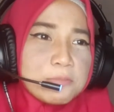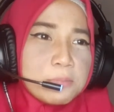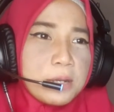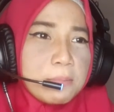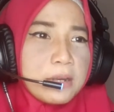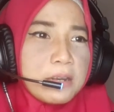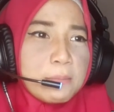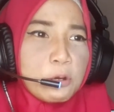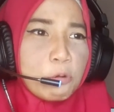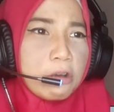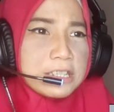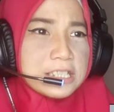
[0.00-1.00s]
bener-bener
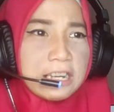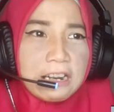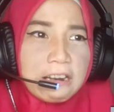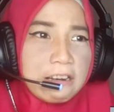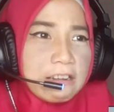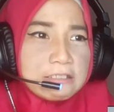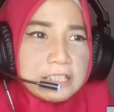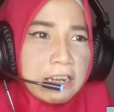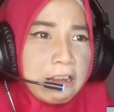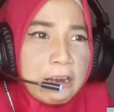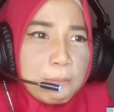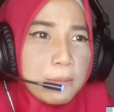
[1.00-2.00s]
menggugah selera,
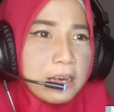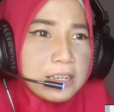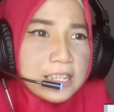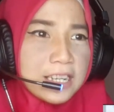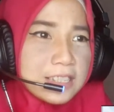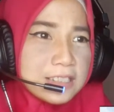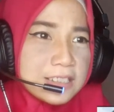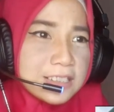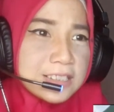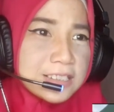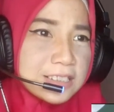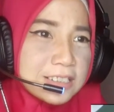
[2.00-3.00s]
selera banget nih guys